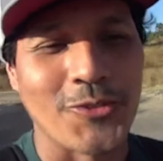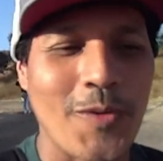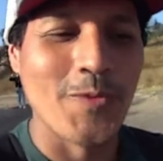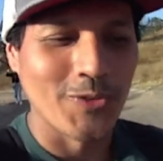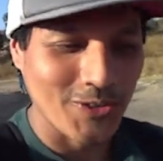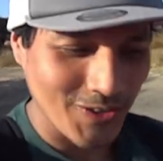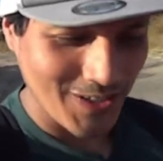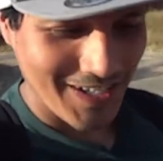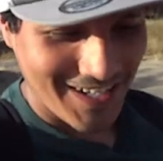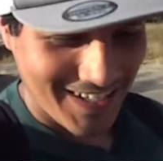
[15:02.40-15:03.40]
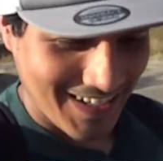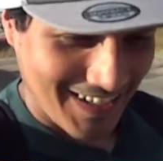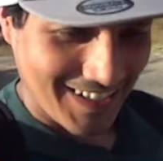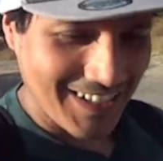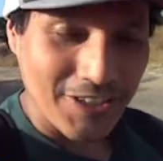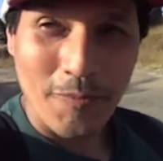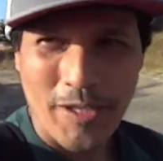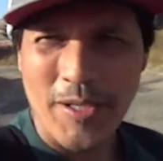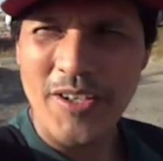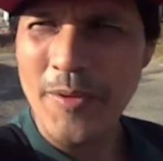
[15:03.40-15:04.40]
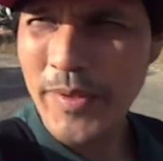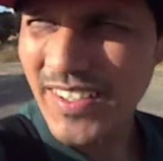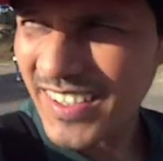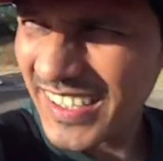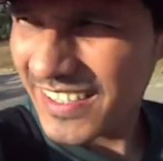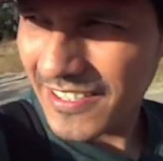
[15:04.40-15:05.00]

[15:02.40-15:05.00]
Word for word: a todo el mundo. Listo, pero valió la pena.